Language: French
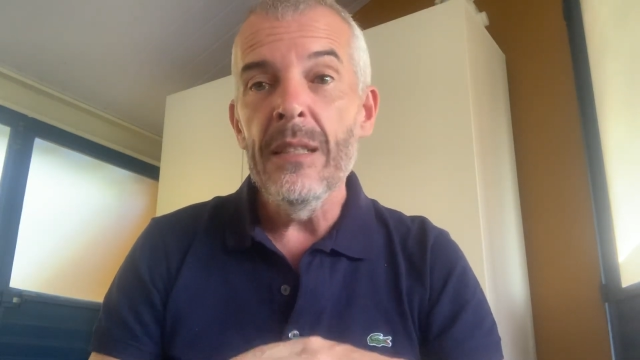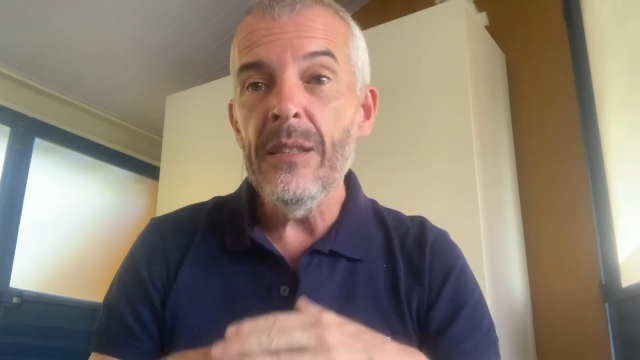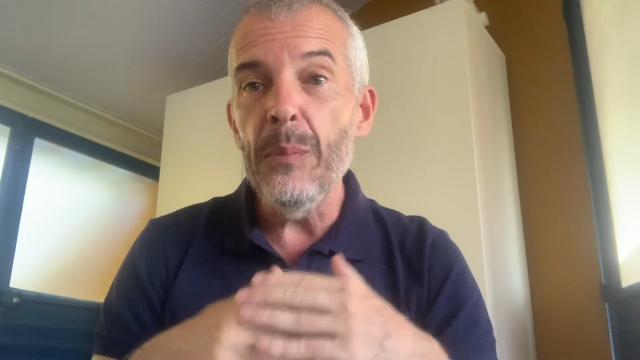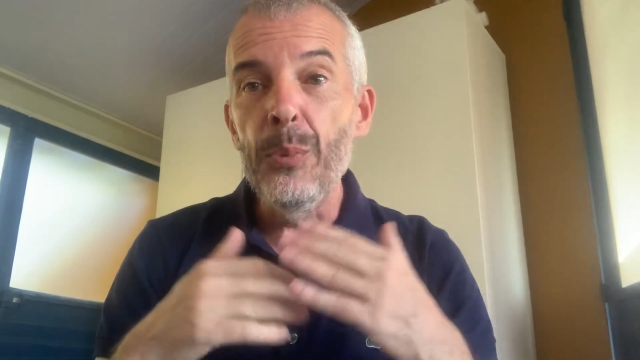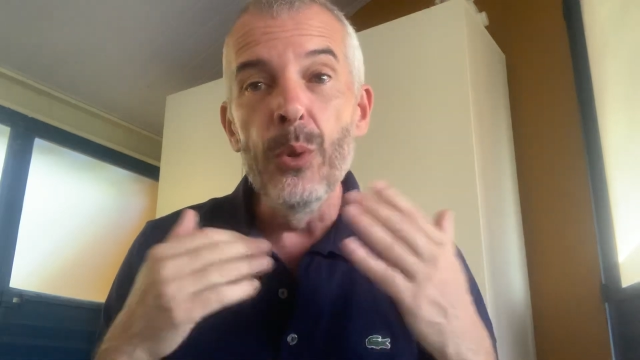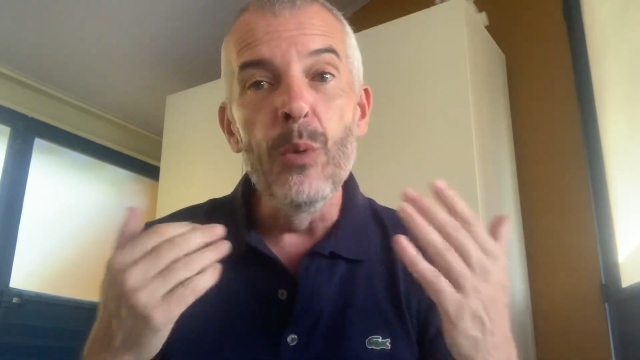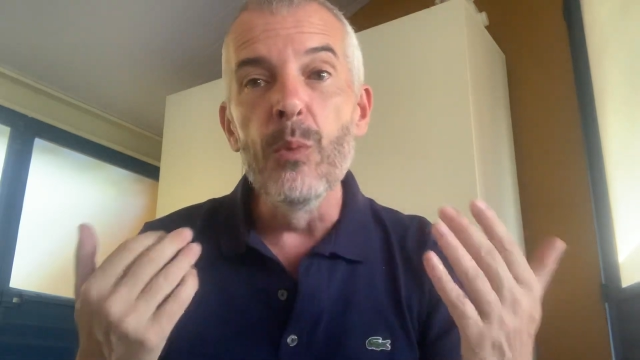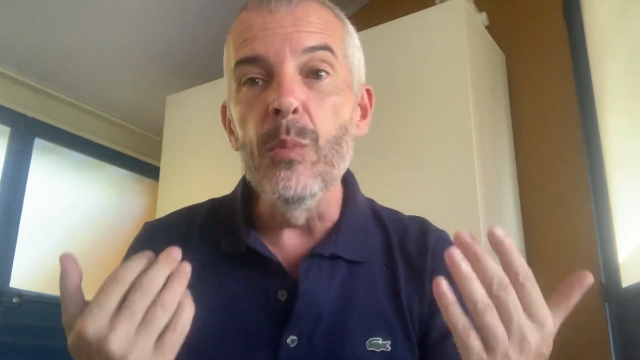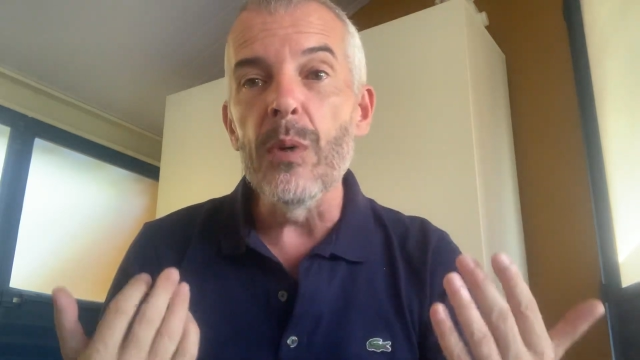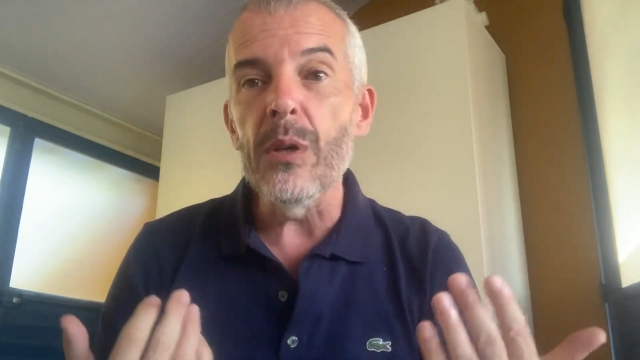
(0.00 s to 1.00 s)
C'est plus le
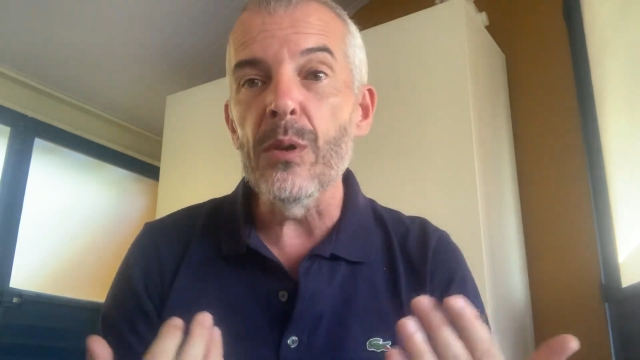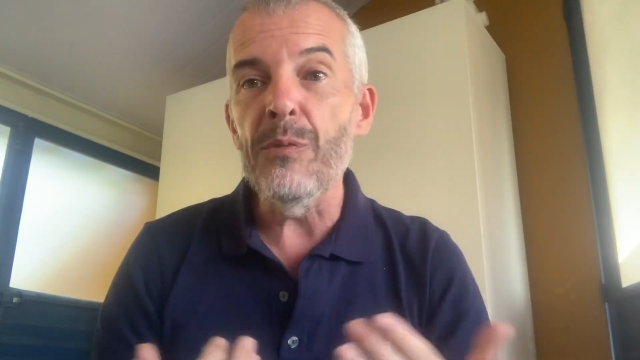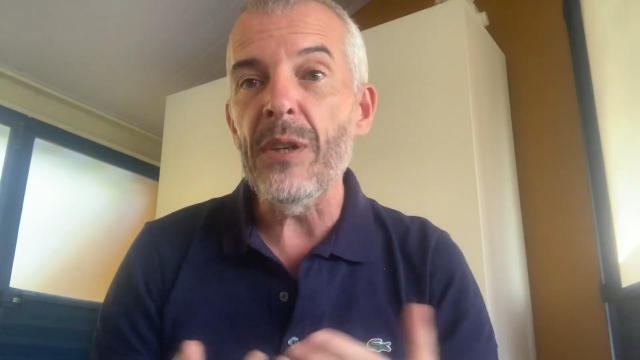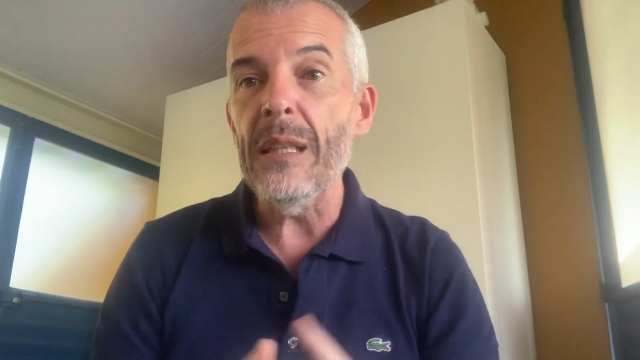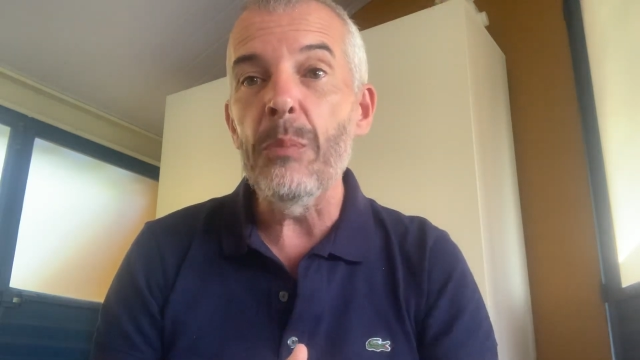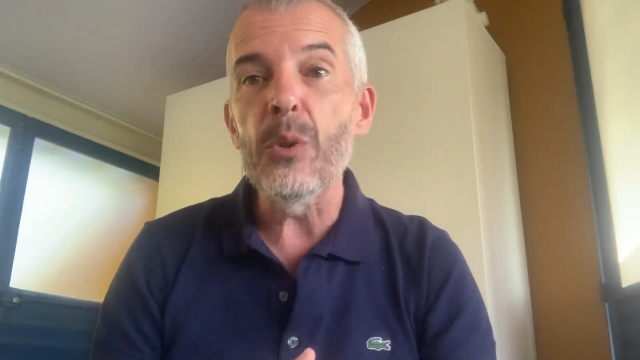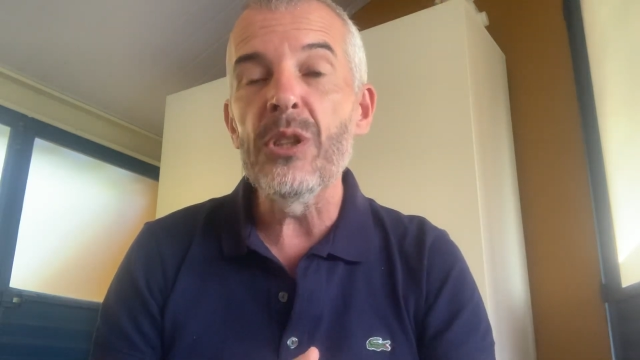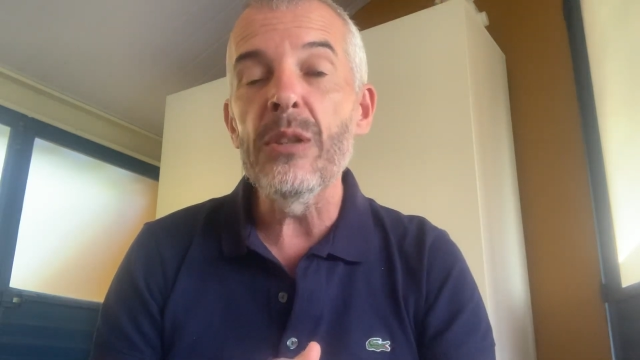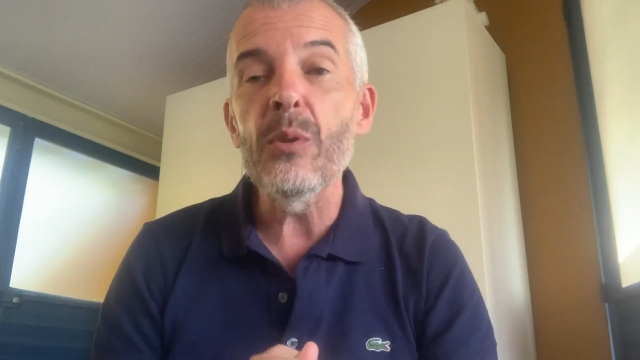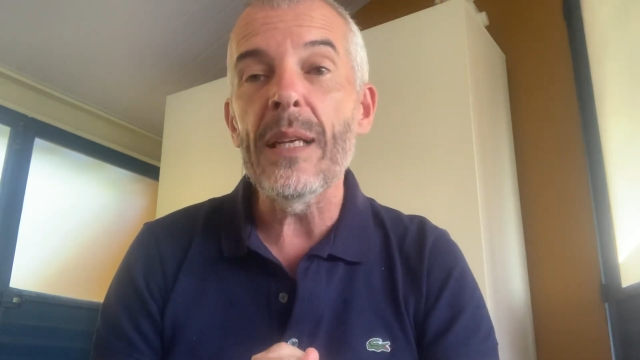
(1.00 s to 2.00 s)
moment de faire des
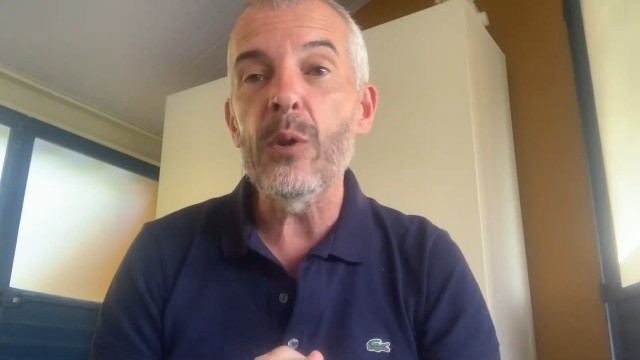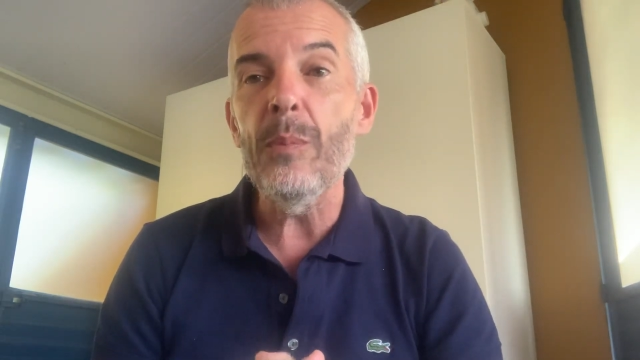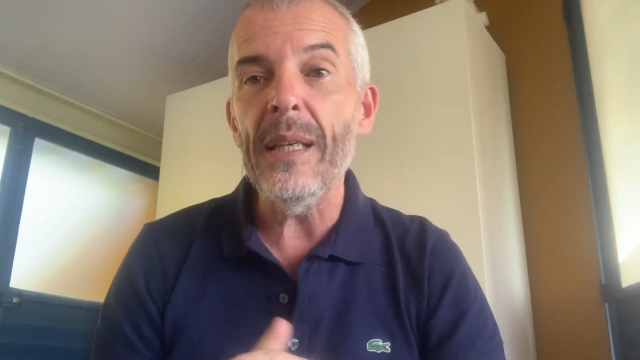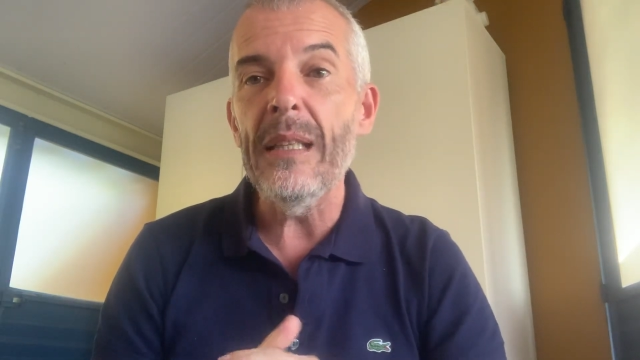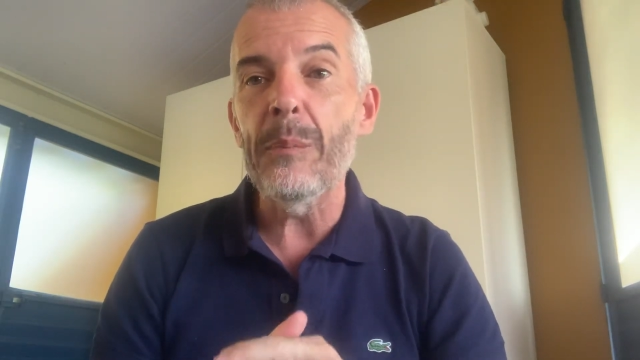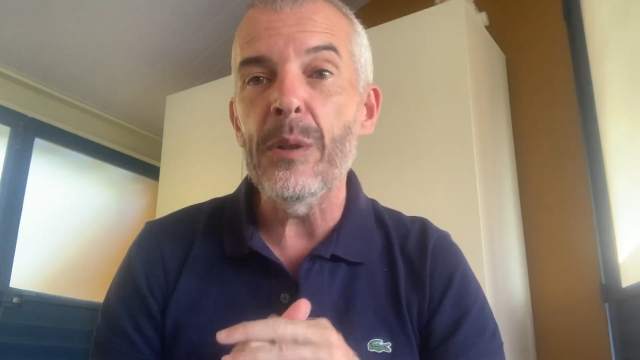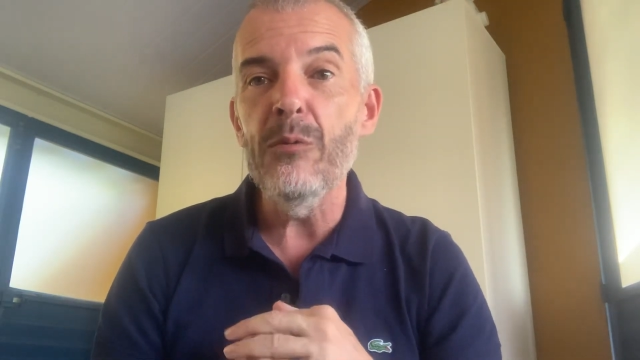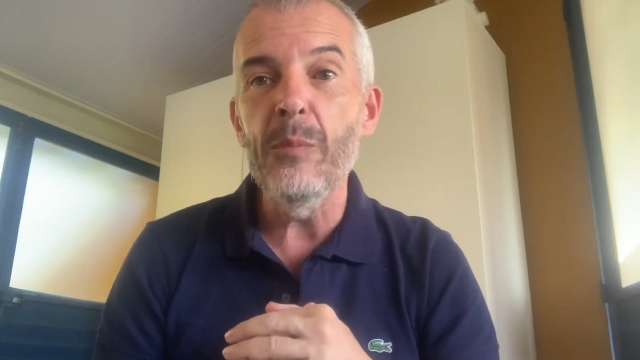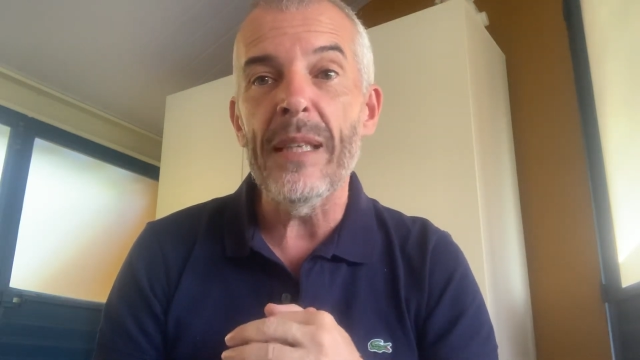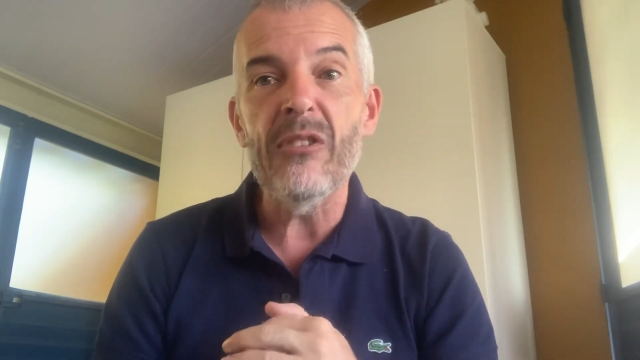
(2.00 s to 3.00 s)
projets sur la comète d'un point de
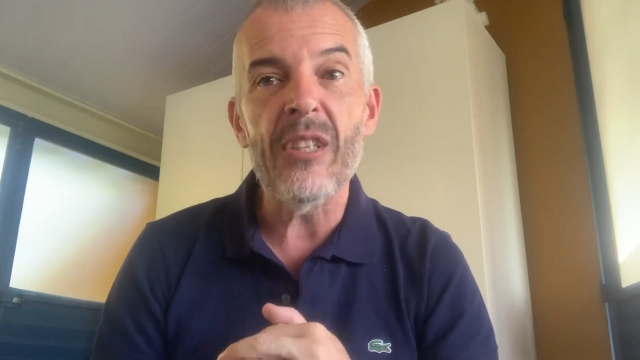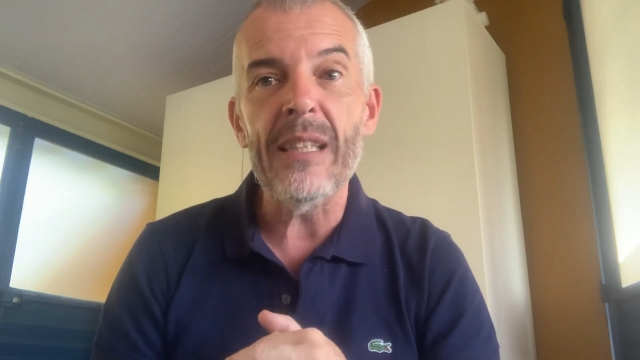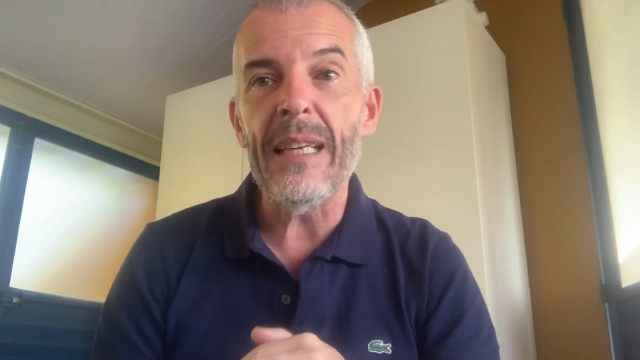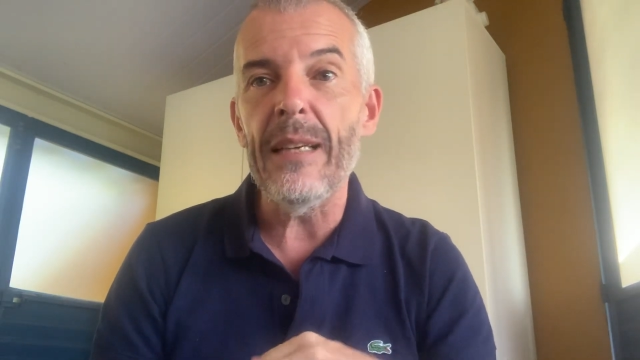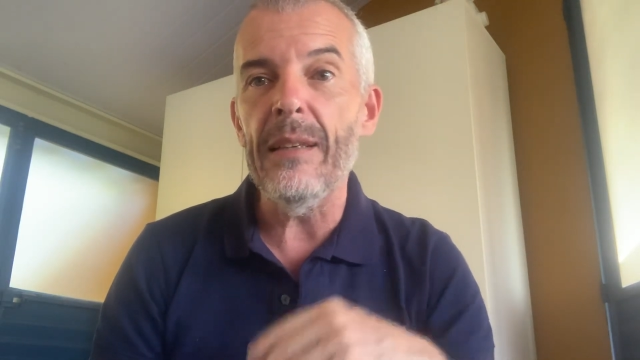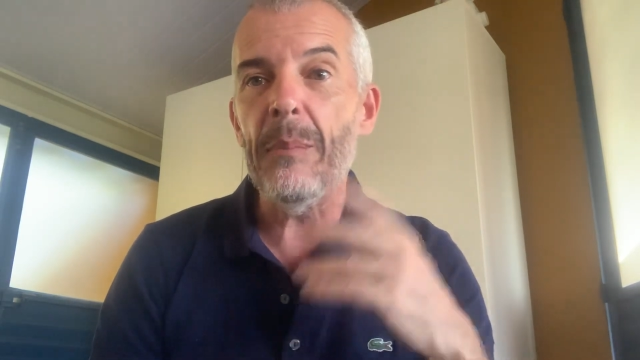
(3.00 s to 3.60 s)
vue matériel,